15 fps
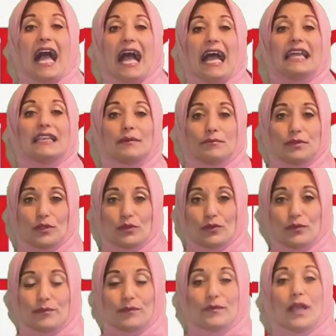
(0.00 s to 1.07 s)
اهلا بيكم
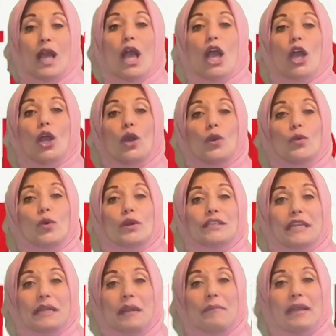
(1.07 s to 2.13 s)
اوعوا
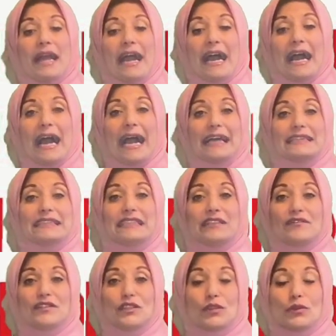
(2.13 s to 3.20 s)
يا جماعه حد
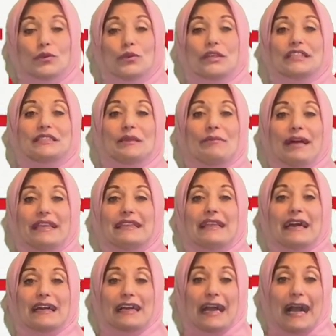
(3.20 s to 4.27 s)
فيكم
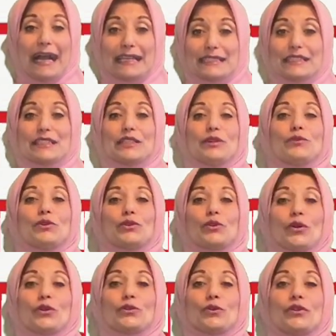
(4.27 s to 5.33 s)
يبلغ عني
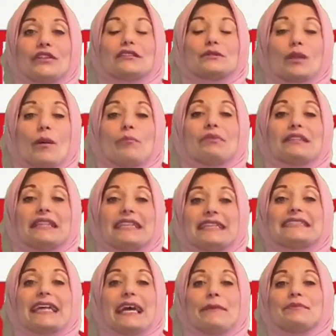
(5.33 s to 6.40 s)
ويروح يقول لترامب ان انا
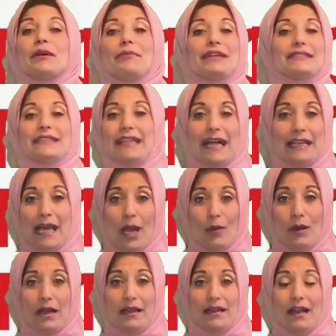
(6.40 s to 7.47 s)
انتخبت بايدن على
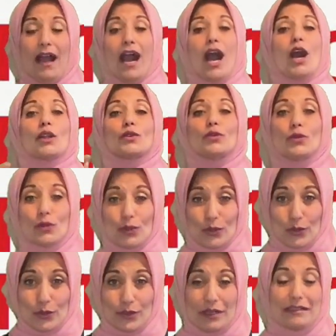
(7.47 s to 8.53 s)
الهوا
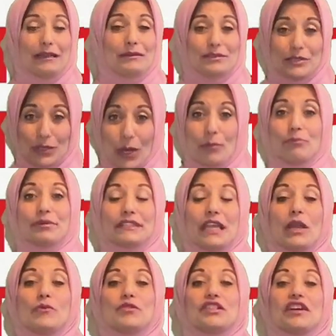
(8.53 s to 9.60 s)
ارجوكم ترامب
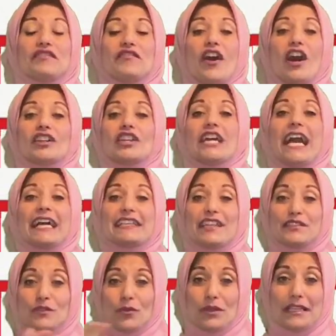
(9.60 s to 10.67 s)
ناوي يرفع قضايا على
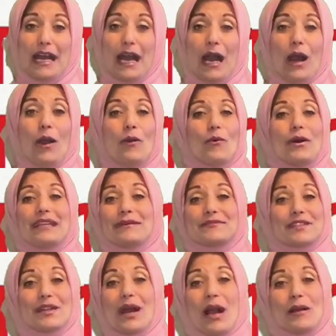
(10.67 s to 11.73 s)
الناس كلها وانا
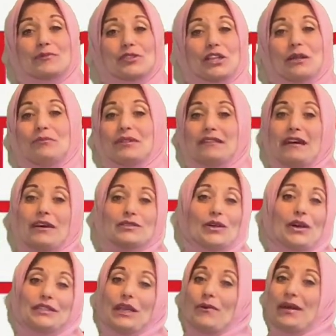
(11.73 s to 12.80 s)
بصراحه مش حمل لا
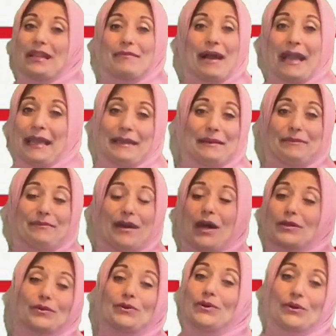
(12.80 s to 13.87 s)
قضايا ولا محاكم
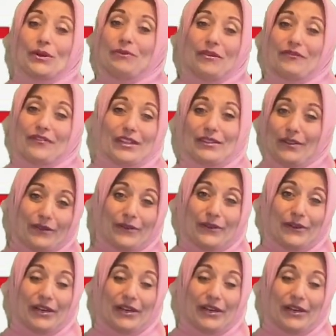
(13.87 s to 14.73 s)
ارجوكم من فضلكم